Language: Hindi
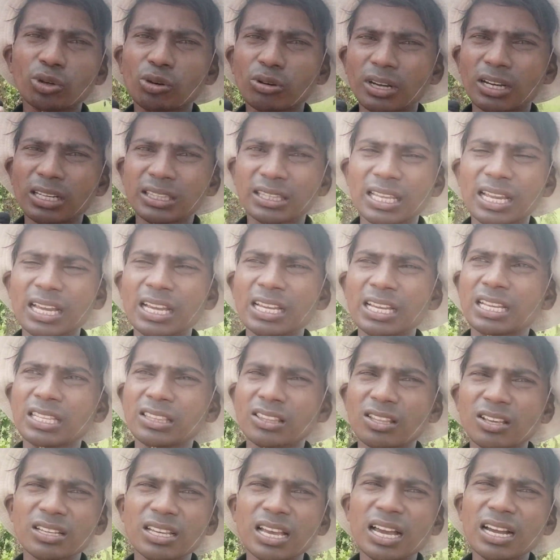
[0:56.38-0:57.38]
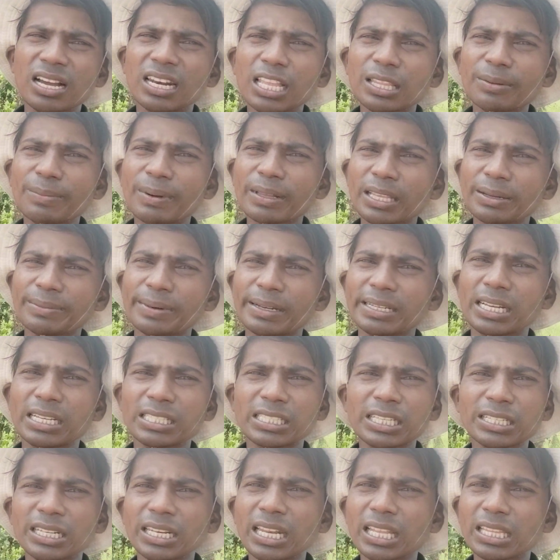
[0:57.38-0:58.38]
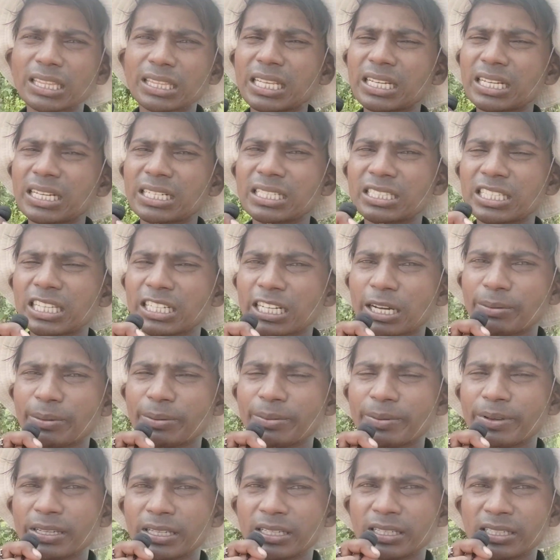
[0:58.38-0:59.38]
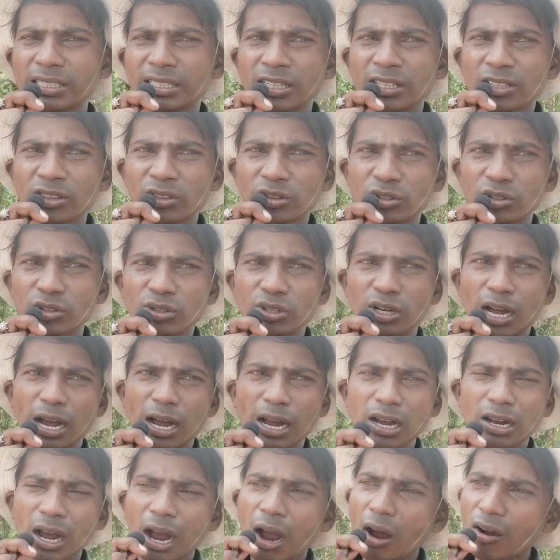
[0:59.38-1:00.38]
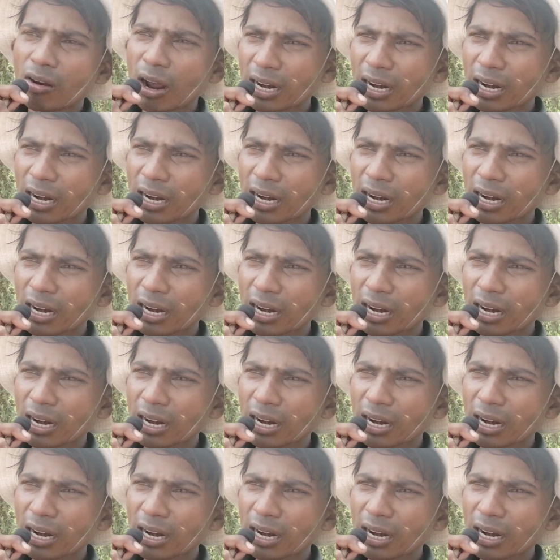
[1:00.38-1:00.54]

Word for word: टो करता है तो क्या गलत बात है भाई ऐसा गलत नहीं करनी चाहिए कभी भी तो आ, आओ